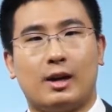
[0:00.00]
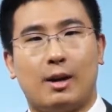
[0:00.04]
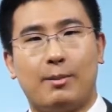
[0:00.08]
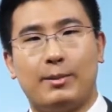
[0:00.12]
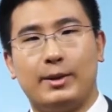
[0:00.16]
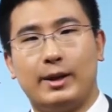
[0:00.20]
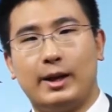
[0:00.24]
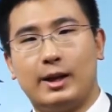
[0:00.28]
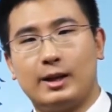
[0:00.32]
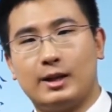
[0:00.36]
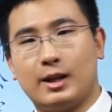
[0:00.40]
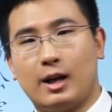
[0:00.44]
咱
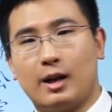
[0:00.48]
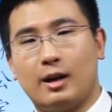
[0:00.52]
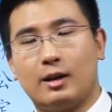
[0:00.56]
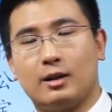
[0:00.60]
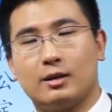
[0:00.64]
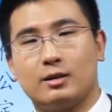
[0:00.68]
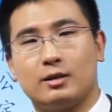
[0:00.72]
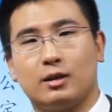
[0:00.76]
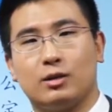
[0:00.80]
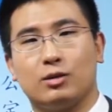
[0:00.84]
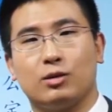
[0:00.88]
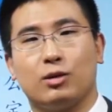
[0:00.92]
们这
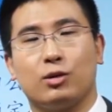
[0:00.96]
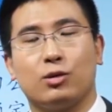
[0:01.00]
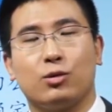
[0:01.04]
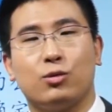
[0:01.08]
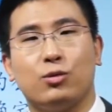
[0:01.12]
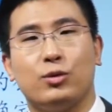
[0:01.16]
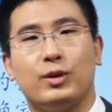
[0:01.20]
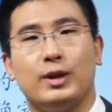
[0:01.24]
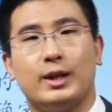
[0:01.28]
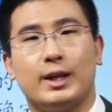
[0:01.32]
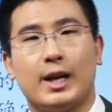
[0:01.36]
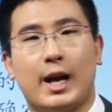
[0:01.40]
上叫做
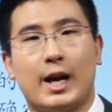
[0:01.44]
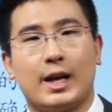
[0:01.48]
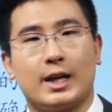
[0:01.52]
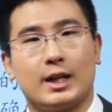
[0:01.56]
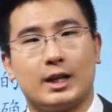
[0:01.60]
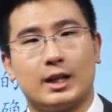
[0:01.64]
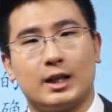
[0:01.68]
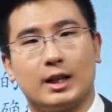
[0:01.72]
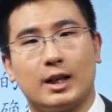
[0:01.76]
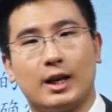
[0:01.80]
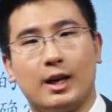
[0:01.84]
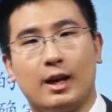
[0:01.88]
公允价
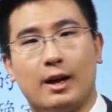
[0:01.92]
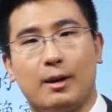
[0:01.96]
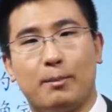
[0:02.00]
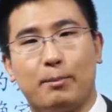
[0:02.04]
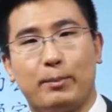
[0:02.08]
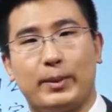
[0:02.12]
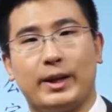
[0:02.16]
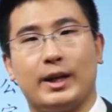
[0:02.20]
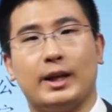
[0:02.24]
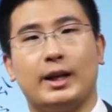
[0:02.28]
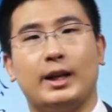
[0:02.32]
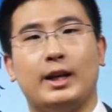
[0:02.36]
值的
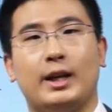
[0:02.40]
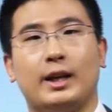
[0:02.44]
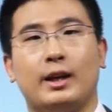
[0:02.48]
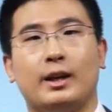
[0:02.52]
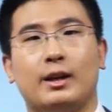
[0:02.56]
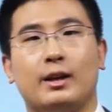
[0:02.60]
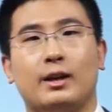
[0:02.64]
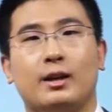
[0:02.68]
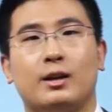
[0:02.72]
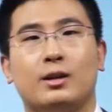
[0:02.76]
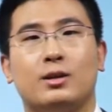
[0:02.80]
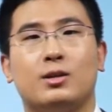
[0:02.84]
比
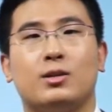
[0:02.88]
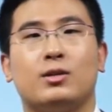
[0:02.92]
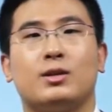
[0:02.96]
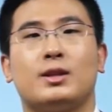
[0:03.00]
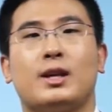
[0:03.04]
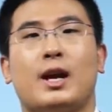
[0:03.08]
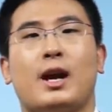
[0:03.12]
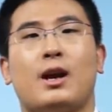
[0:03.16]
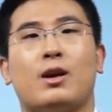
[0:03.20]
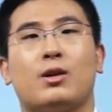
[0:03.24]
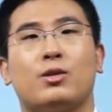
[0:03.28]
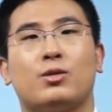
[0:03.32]
例。
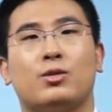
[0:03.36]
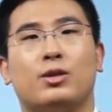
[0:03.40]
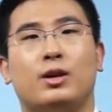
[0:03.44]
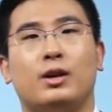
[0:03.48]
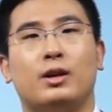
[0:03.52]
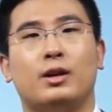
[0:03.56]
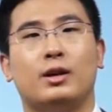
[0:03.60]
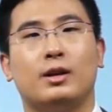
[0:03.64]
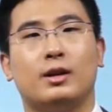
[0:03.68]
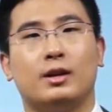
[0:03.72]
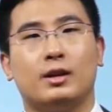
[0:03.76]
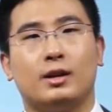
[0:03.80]
就假如
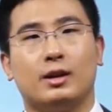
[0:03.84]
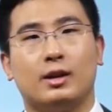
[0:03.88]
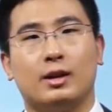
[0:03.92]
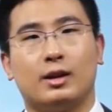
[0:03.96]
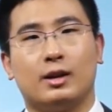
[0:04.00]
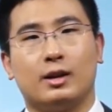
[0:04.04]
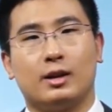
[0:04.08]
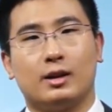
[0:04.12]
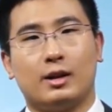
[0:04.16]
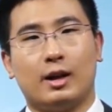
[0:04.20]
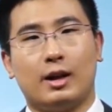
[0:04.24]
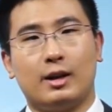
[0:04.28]
说，
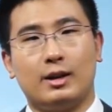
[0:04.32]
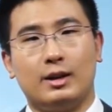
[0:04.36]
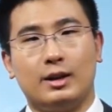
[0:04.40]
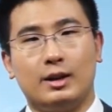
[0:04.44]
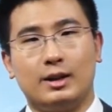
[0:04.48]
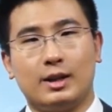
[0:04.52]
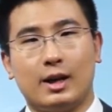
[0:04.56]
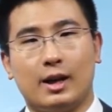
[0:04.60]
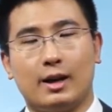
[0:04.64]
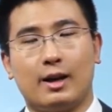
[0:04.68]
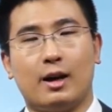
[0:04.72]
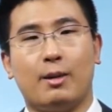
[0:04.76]
他
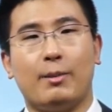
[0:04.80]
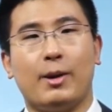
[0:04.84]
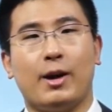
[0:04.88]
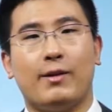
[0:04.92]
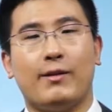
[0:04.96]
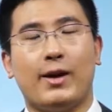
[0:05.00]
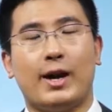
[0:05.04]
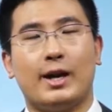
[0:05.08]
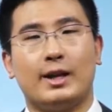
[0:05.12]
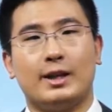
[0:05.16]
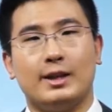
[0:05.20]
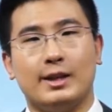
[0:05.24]
一项两
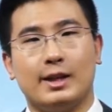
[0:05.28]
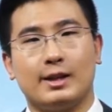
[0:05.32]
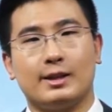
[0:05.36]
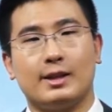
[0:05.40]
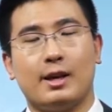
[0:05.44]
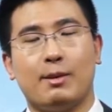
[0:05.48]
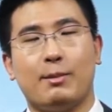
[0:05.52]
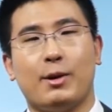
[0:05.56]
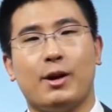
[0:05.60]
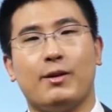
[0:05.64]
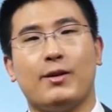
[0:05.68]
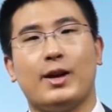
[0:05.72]
百万，一
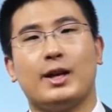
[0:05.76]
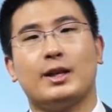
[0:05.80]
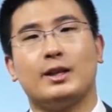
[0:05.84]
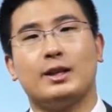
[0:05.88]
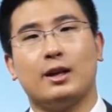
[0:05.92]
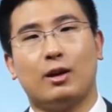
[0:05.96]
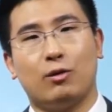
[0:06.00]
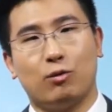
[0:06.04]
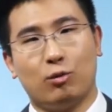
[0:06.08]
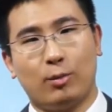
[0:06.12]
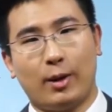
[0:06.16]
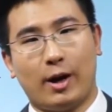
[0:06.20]
项三百万，
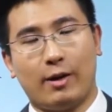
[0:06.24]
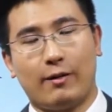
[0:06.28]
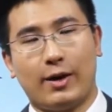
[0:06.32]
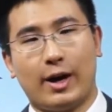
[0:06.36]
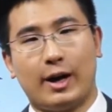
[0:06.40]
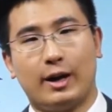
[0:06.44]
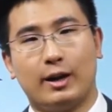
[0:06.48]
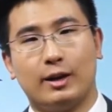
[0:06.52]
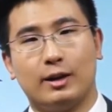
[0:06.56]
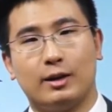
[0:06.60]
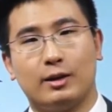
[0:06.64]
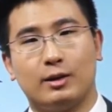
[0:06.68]
一项五百
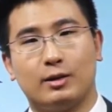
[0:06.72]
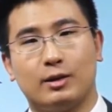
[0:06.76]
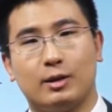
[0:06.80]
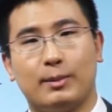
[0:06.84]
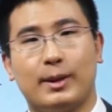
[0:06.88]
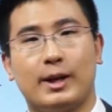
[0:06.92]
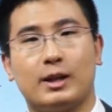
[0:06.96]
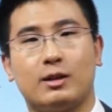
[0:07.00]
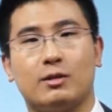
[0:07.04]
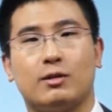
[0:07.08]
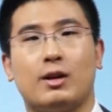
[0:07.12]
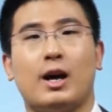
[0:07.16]
万，
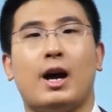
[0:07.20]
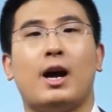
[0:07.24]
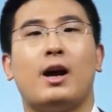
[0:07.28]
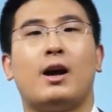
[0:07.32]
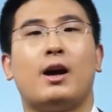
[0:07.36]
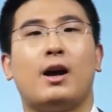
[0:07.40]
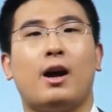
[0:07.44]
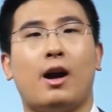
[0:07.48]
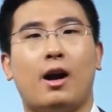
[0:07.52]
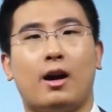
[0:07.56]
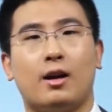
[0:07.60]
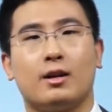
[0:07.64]
对吧？就是
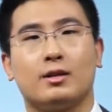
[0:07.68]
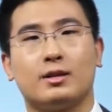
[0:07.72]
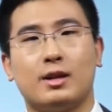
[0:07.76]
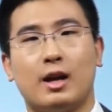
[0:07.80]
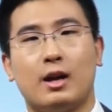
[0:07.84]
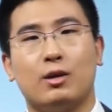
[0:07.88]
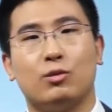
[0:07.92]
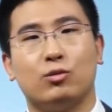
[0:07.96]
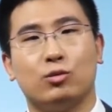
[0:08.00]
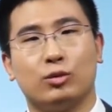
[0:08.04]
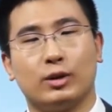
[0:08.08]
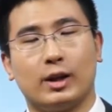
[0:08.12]
按二
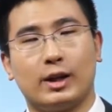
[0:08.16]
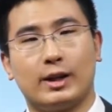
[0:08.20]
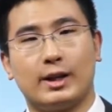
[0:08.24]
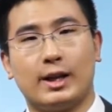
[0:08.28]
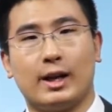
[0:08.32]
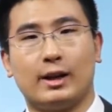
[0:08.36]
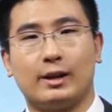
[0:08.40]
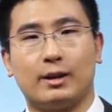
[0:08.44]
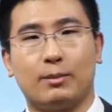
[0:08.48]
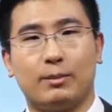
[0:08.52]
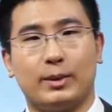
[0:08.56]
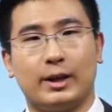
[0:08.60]
三五的
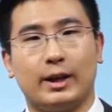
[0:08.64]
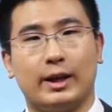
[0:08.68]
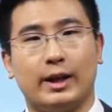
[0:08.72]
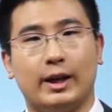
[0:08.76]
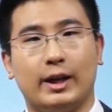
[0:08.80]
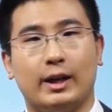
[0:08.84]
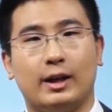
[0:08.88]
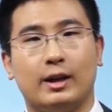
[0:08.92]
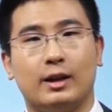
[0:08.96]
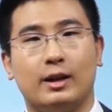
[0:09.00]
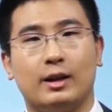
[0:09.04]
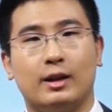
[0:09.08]
这样的比
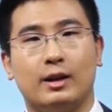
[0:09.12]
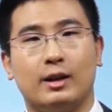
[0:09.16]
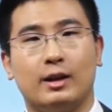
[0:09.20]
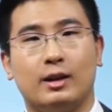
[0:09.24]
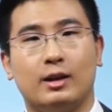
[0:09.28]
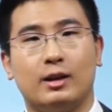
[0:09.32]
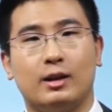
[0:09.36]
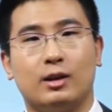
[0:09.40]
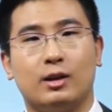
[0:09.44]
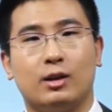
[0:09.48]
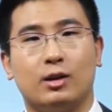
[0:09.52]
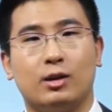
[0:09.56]
例
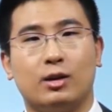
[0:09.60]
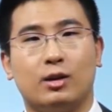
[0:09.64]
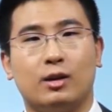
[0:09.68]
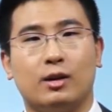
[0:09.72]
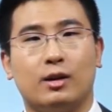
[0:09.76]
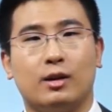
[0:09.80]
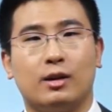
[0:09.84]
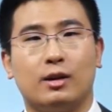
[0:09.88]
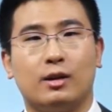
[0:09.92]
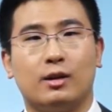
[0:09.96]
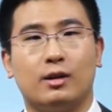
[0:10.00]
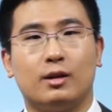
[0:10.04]

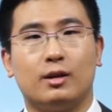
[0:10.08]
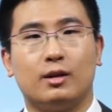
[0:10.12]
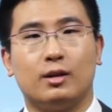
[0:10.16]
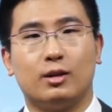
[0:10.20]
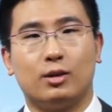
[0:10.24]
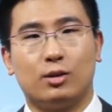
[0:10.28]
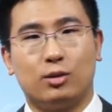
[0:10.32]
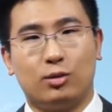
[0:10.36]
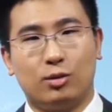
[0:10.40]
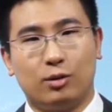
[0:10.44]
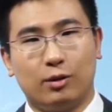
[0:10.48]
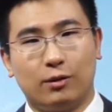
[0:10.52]

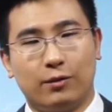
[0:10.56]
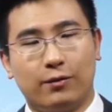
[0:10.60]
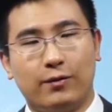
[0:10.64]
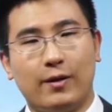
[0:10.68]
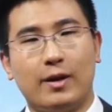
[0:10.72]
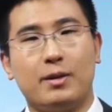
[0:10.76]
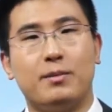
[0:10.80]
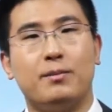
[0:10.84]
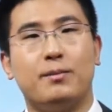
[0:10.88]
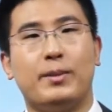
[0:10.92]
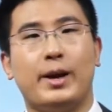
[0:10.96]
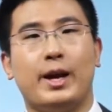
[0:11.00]
去
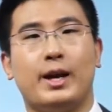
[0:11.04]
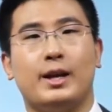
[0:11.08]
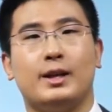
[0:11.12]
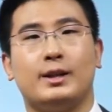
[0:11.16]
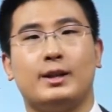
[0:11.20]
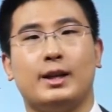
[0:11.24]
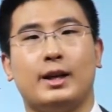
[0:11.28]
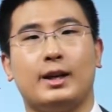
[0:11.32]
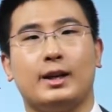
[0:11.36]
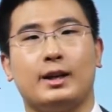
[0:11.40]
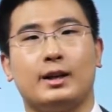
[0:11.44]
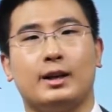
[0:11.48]
分
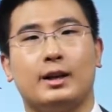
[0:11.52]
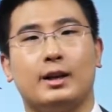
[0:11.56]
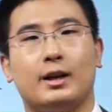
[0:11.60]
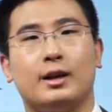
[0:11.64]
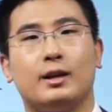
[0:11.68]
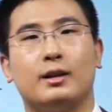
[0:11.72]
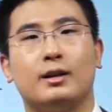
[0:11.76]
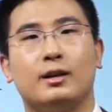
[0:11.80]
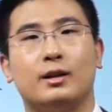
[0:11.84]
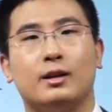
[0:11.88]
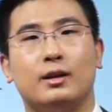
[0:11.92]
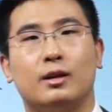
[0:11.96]
配这
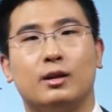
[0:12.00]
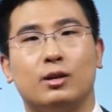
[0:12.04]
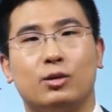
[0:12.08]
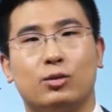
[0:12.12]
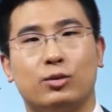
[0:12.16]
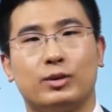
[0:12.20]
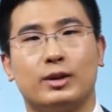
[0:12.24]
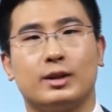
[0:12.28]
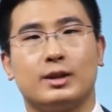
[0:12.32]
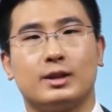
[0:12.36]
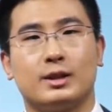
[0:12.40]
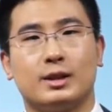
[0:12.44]
个
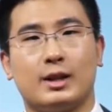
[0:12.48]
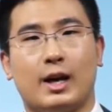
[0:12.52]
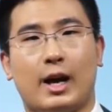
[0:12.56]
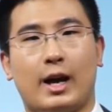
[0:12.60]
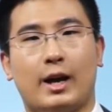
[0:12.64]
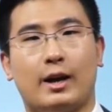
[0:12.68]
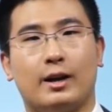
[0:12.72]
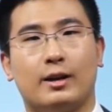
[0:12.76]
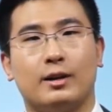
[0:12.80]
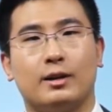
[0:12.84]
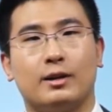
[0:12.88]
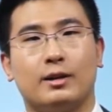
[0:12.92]
固定资
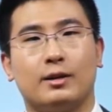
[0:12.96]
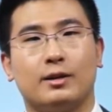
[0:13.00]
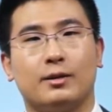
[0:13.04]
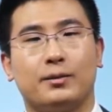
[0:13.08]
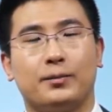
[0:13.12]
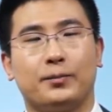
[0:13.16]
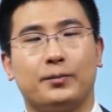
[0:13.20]
产，